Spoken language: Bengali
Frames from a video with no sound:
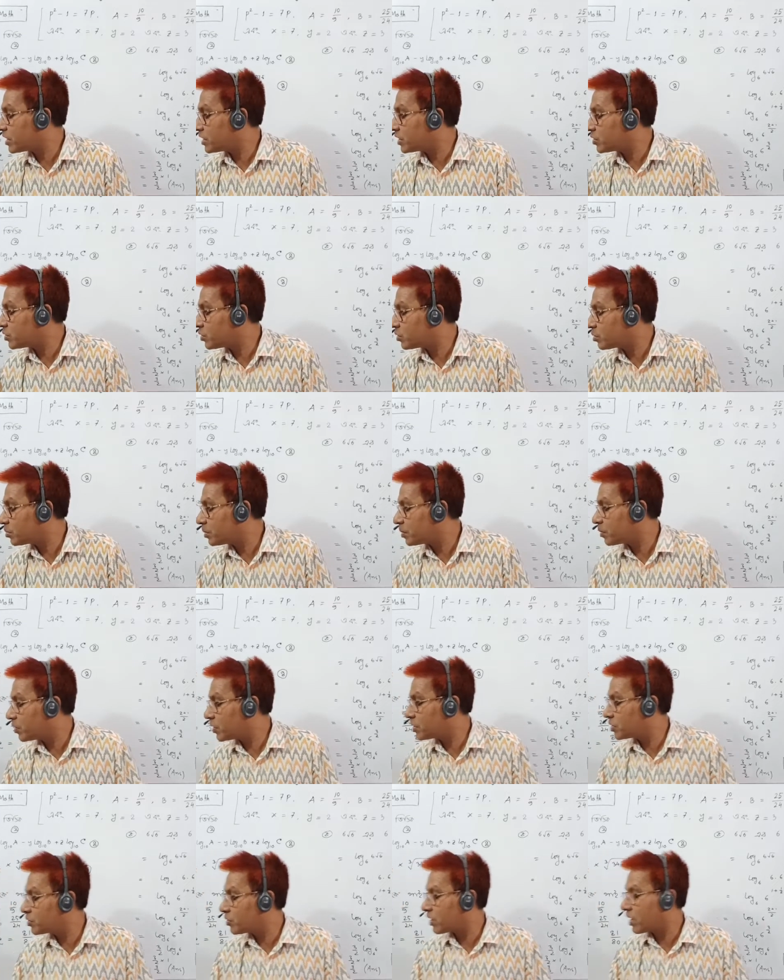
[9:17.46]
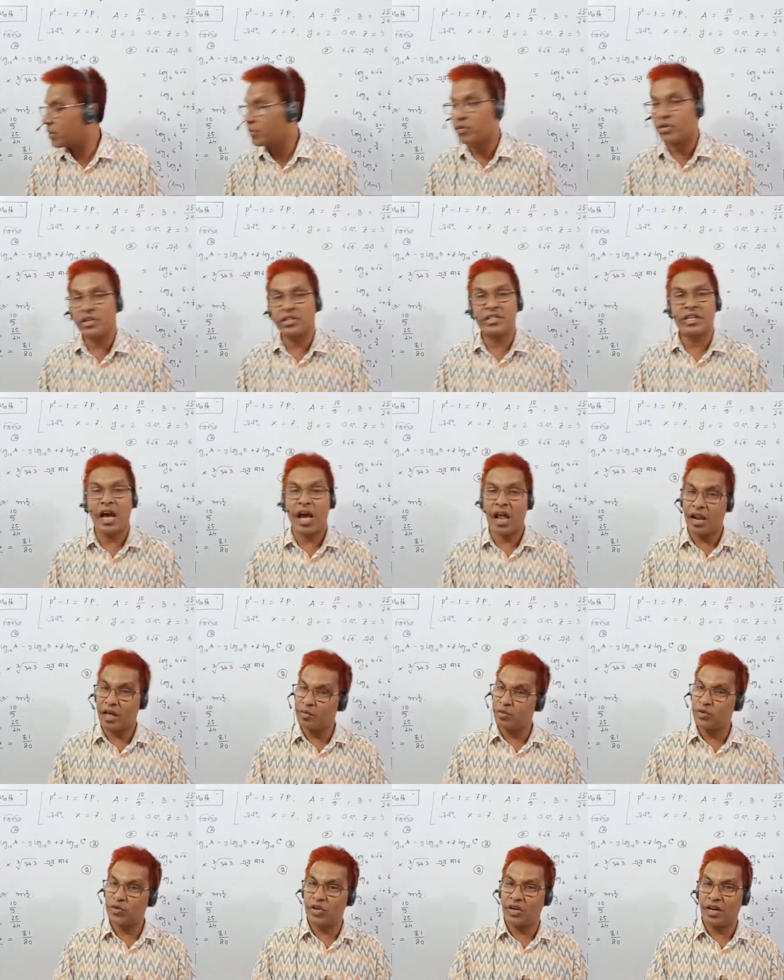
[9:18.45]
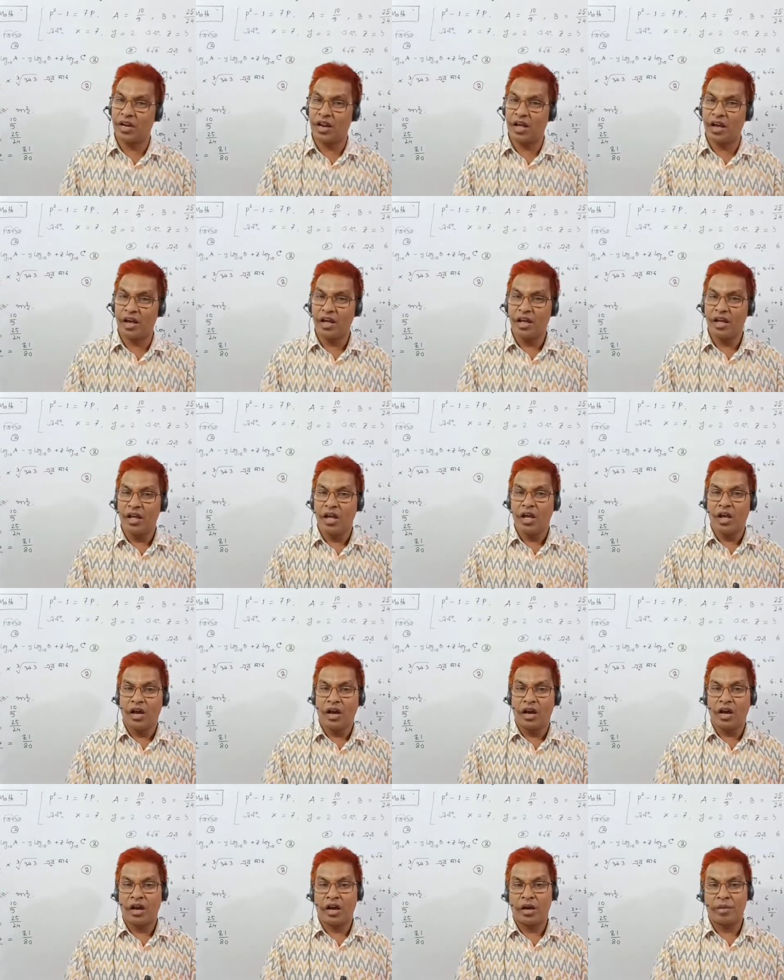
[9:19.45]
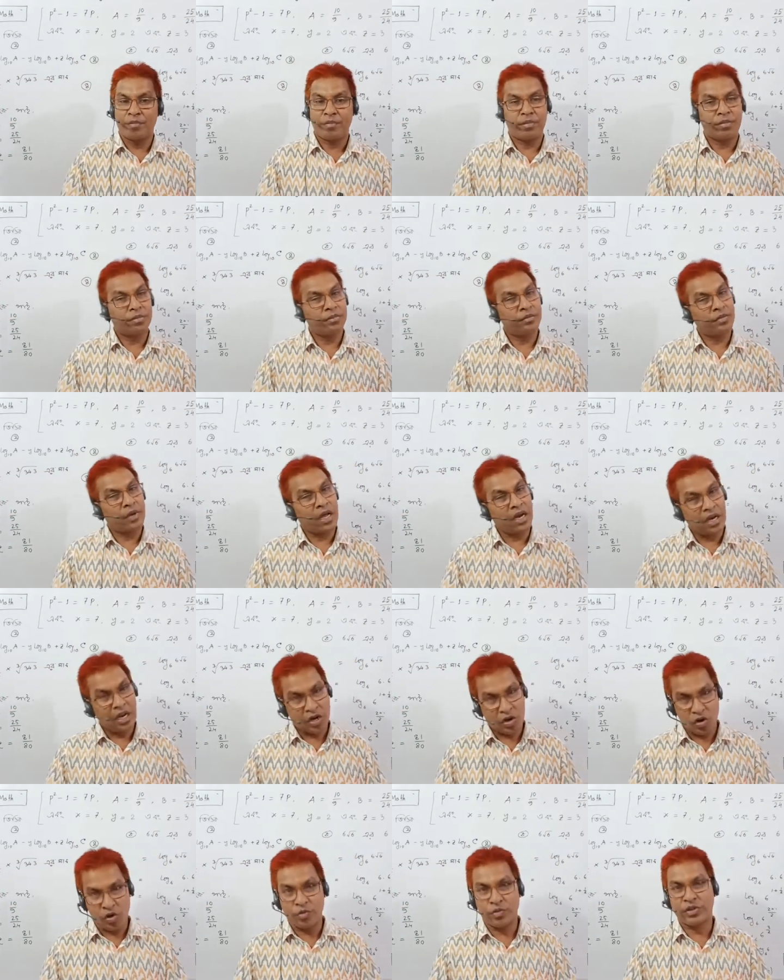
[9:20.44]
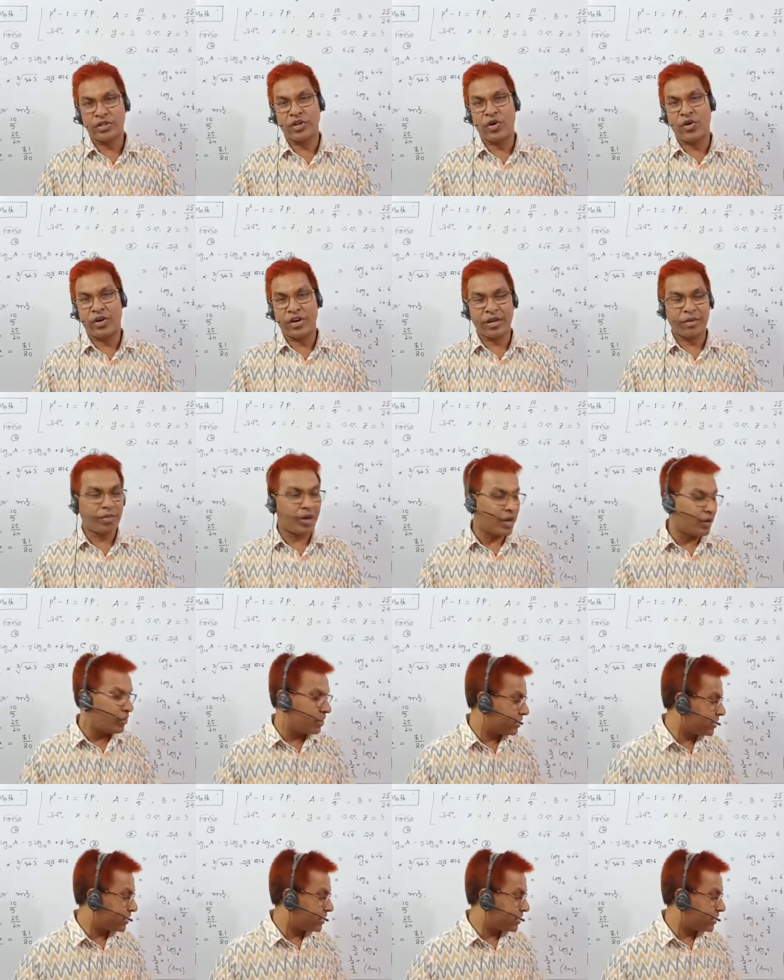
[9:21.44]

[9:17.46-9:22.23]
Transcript: জানিয়েছো তুমি বলেছো কেমন আছি আলহামদুলিল্লাহ আল্লাহ রহমতে অনেক ভালো